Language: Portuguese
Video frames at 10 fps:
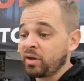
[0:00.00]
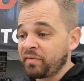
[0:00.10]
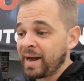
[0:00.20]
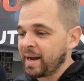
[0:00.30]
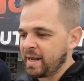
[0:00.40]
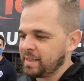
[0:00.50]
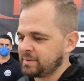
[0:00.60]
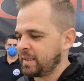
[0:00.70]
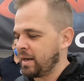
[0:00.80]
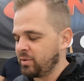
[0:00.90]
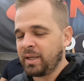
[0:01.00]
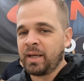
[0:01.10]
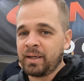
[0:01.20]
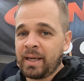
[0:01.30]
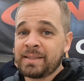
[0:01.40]
que vai ganhar esse carro,
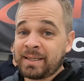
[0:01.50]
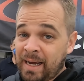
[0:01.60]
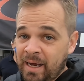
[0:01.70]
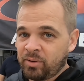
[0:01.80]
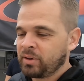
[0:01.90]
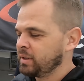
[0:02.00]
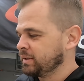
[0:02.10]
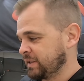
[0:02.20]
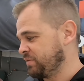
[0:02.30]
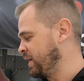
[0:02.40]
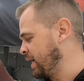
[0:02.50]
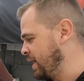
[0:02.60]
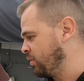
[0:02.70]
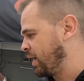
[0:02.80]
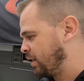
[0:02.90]
esse carro já vai
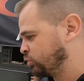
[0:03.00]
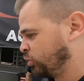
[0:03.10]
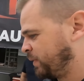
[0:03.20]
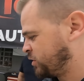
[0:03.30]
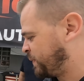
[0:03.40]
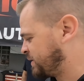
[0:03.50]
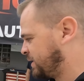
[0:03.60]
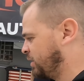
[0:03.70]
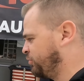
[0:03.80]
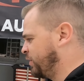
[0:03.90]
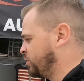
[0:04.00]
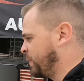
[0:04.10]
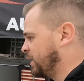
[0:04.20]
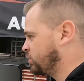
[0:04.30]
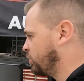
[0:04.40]
ganhar um carro super especial feito pela